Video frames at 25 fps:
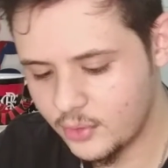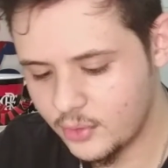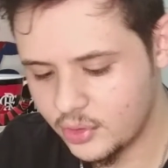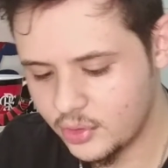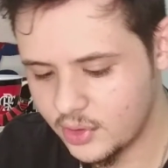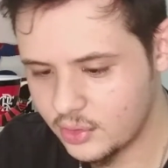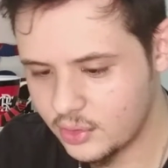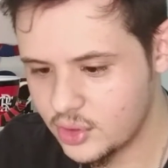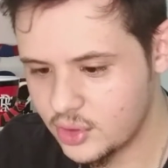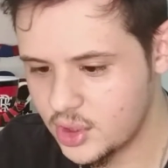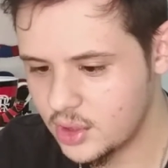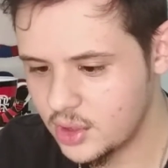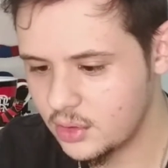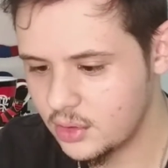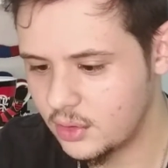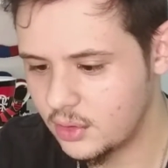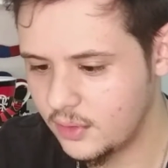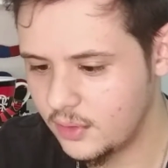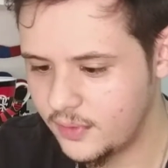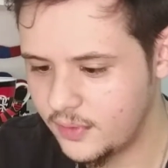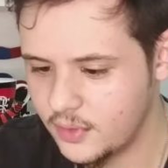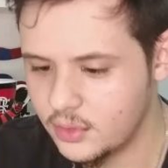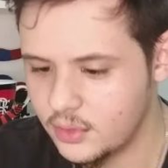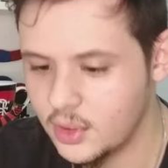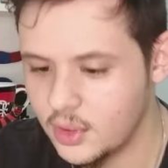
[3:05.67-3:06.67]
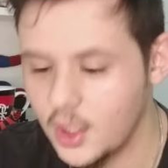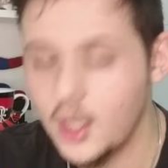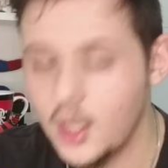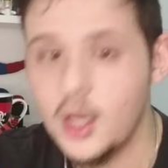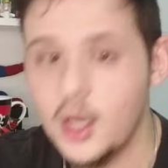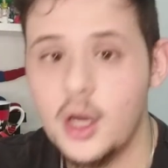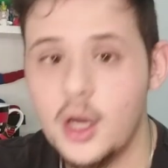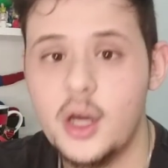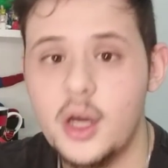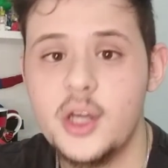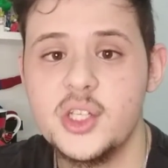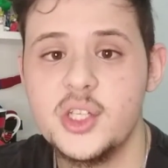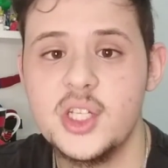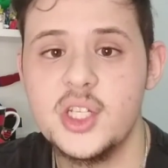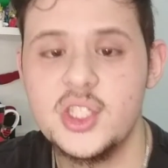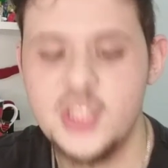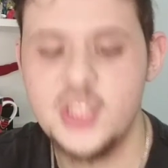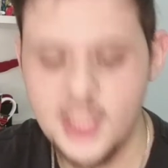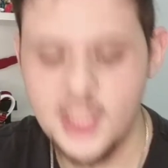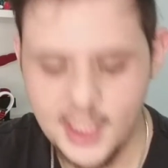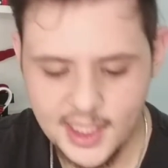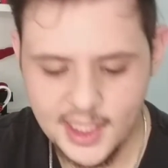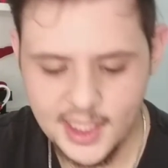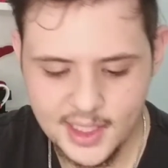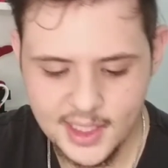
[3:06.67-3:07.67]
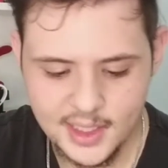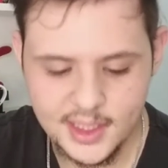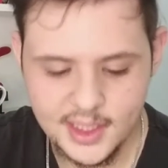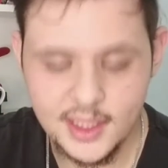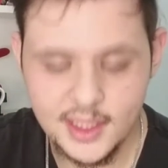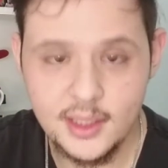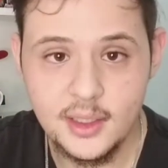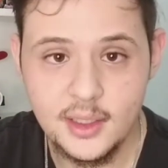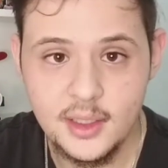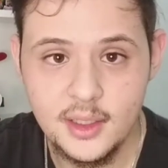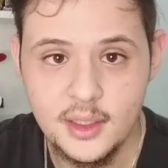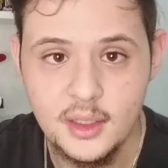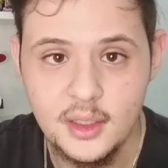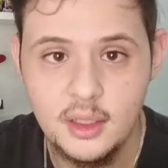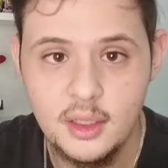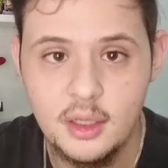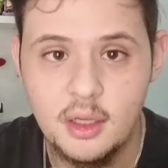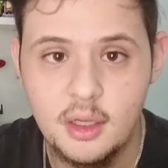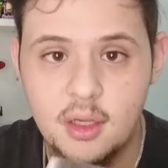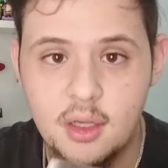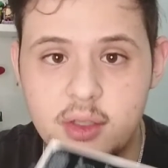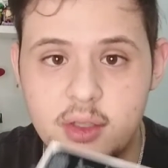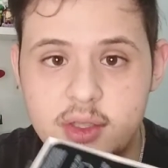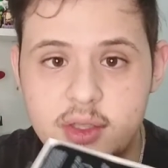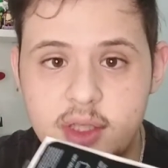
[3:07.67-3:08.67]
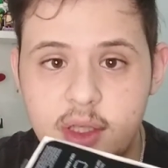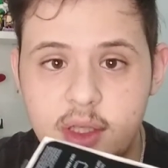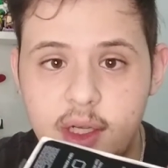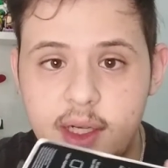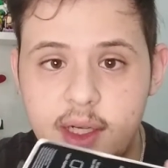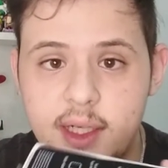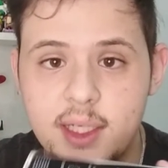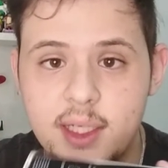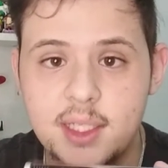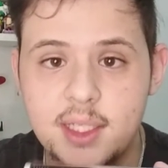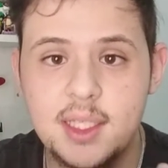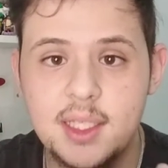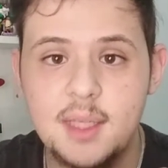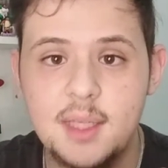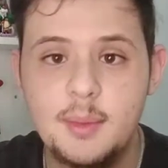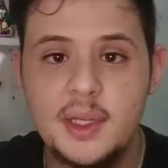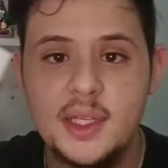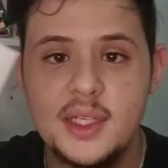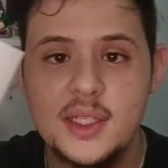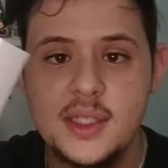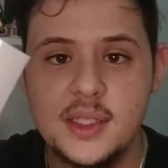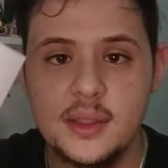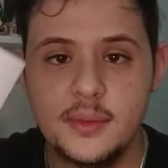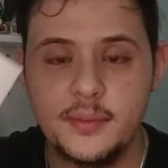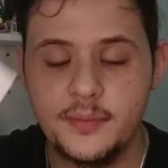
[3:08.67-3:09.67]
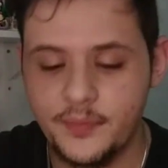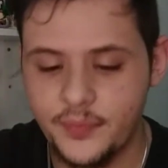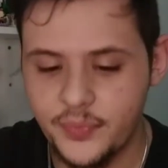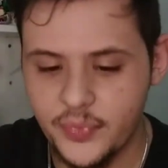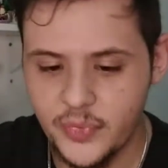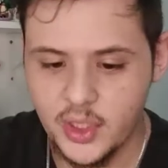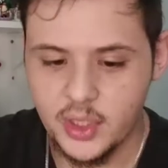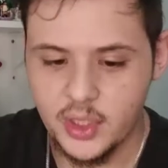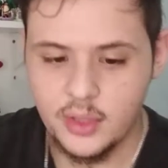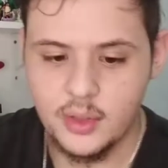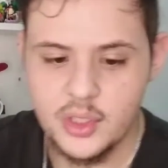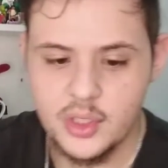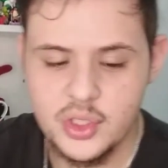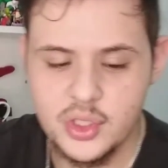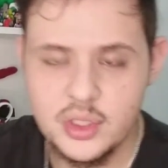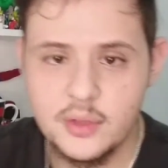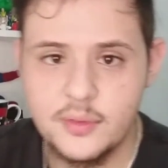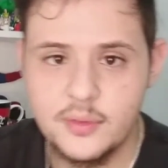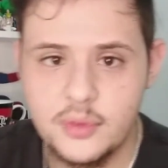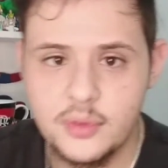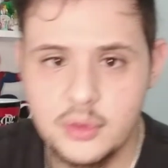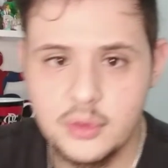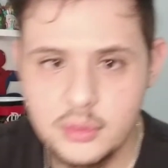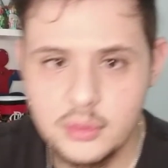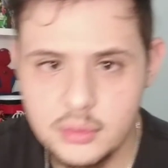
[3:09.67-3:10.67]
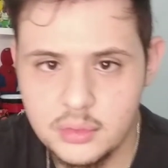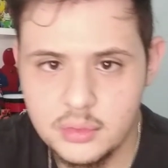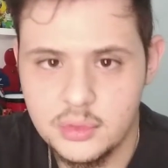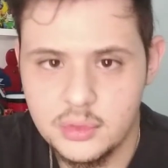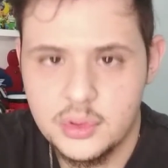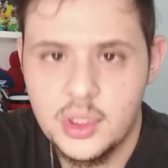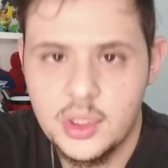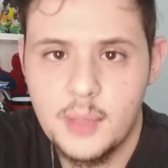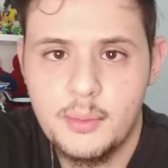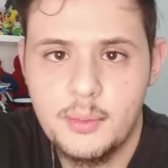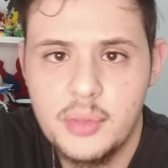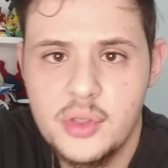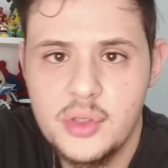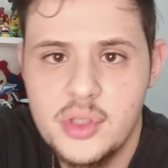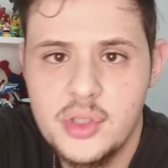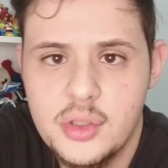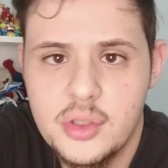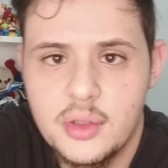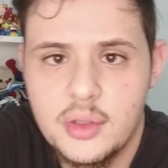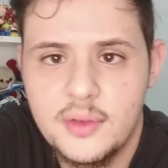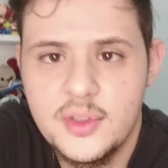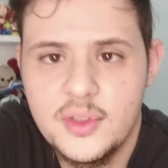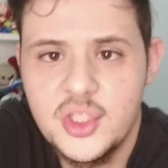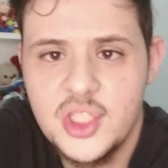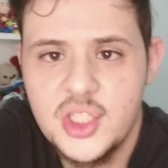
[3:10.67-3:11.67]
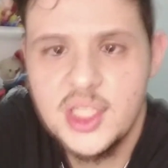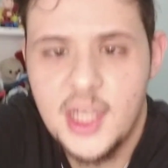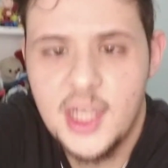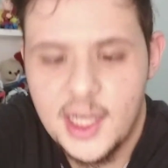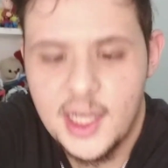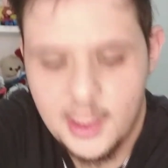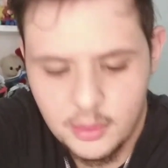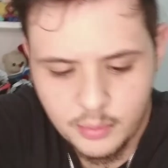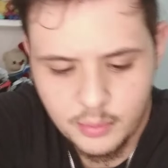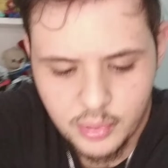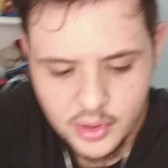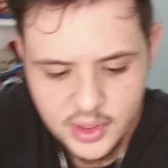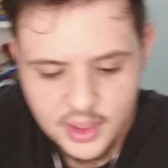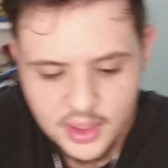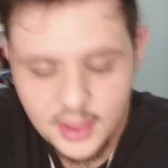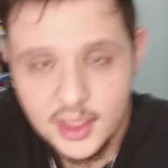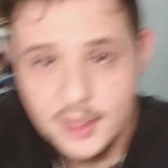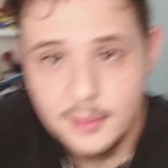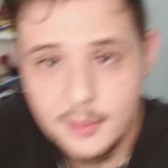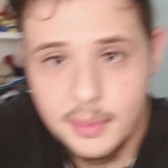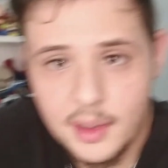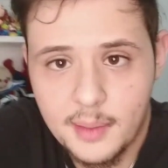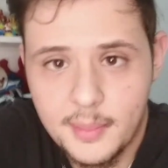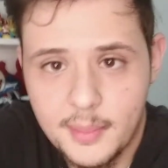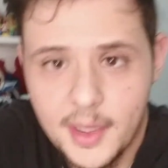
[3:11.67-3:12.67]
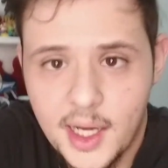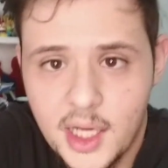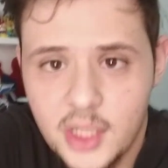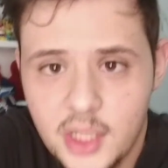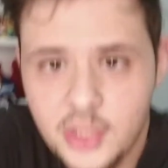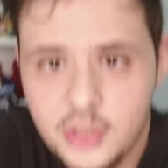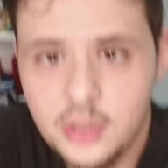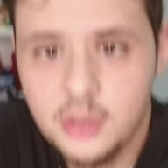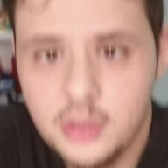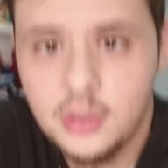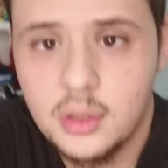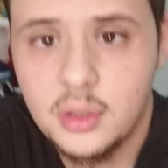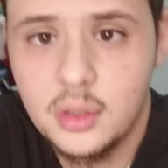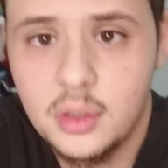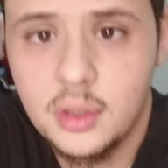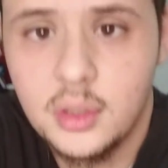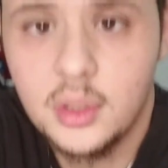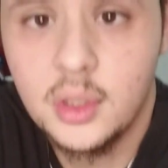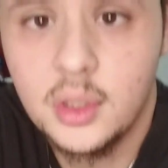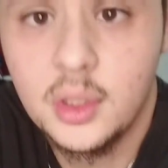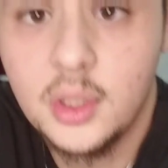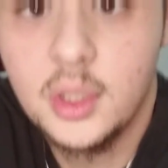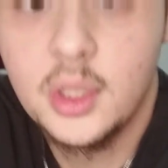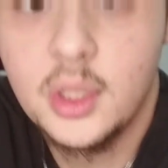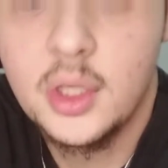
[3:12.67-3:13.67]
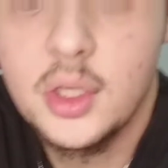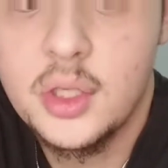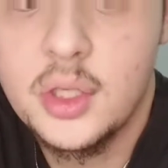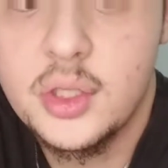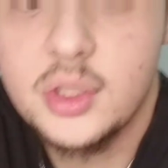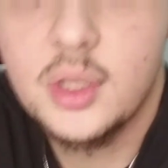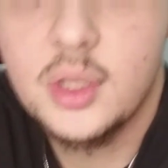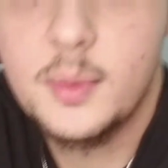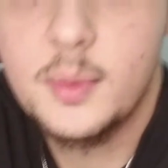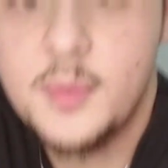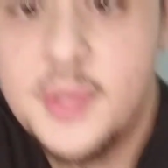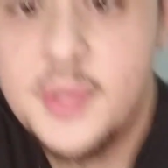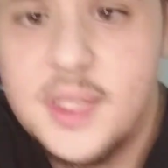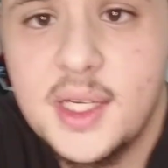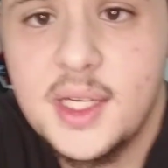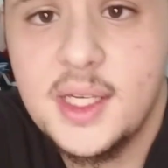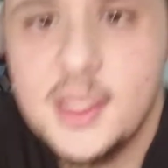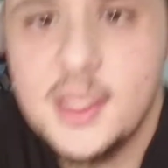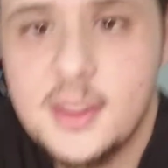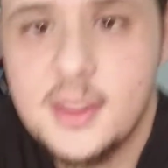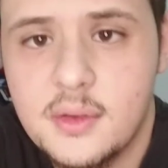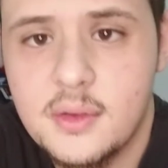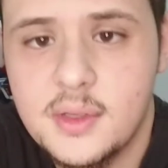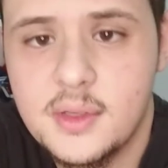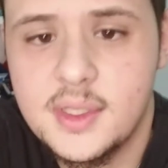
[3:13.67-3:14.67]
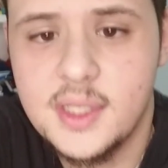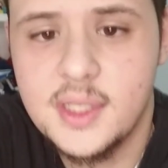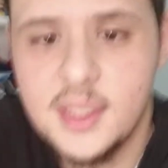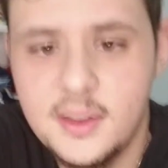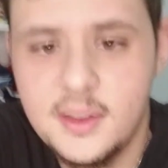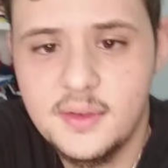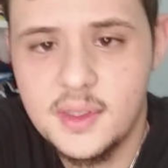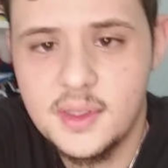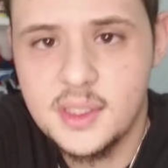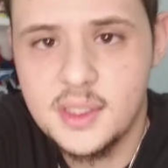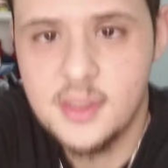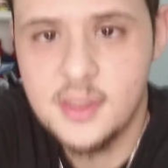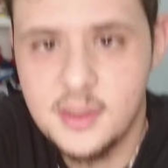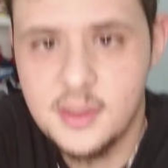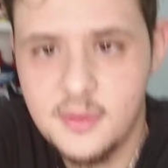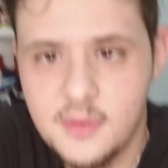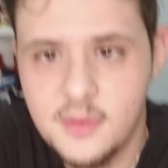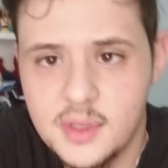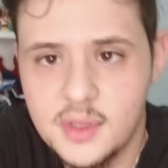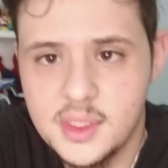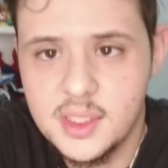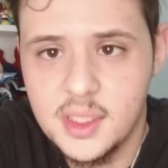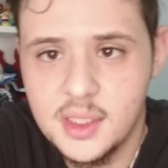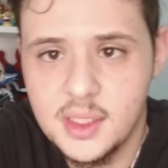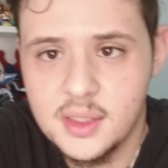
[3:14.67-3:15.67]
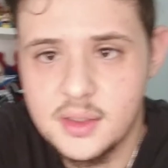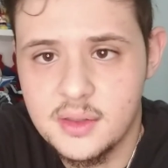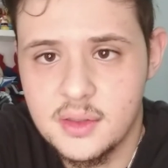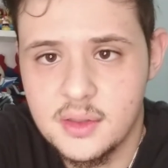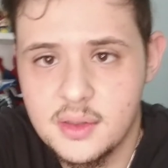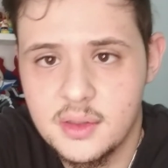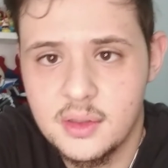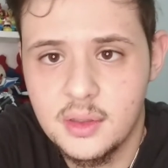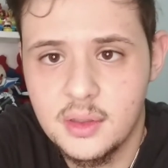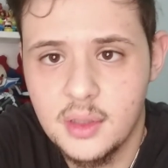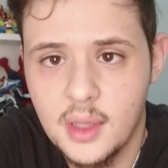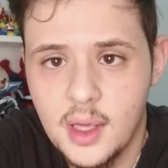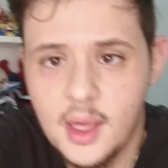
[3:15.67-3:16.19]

Mundão girou, fio. Ó, já tirei ele aqui. Ó, o celular tá aqui, beleza? Acho que eu vou só, pra, só girar ele um pouquinho aqui pra baixo. Só pra vocês conseguirem ver se vocês...